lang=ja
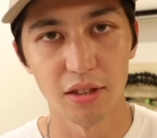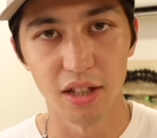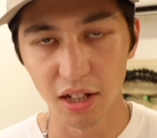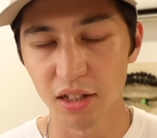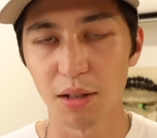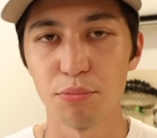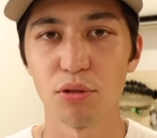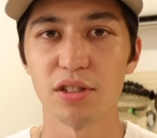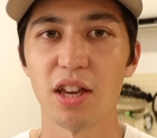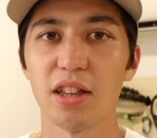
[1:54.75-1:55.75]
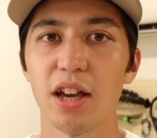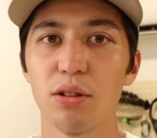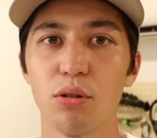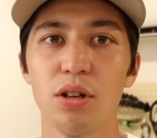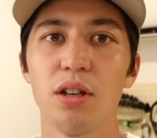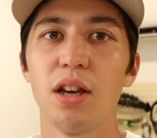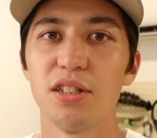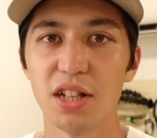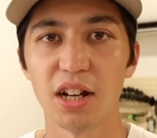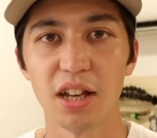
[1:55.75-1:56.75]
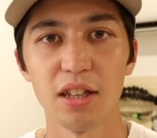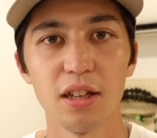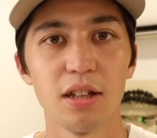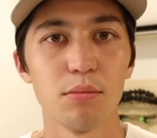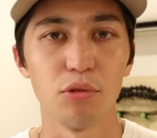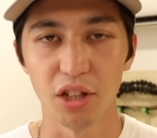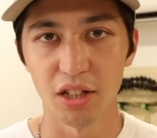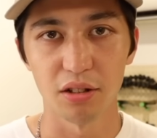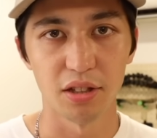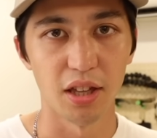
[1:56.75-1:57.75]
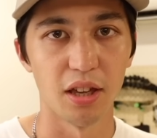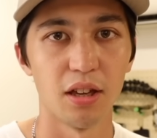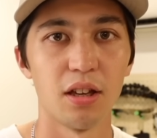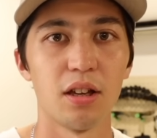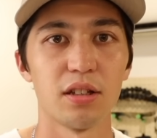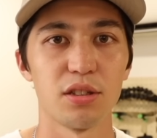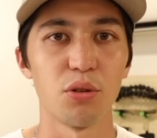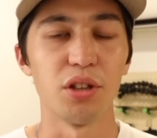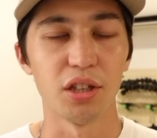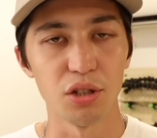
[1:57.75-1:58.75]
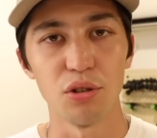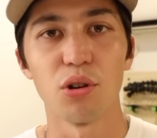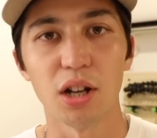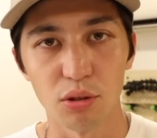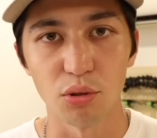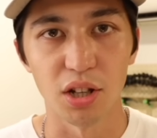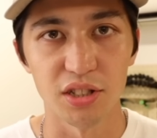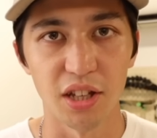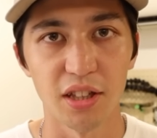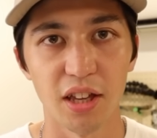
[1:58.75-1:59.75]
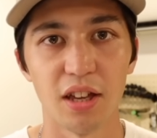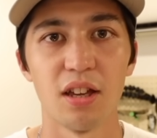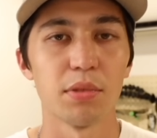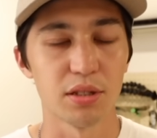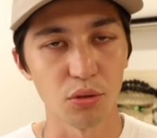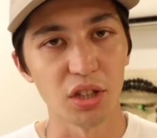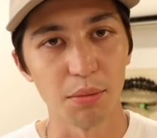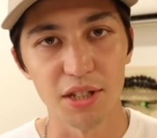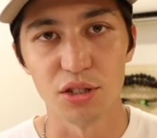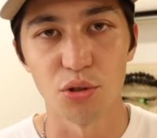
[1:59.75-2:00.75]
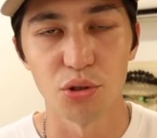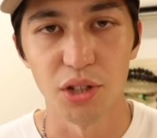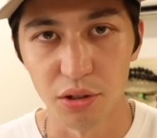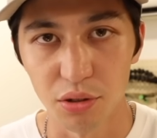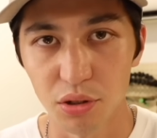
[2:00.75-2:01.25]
で、なかなかプロスケーターへの支払いもできなくて、すごいね、給料カットとかしていて、まあ、すごい厳しい状況にある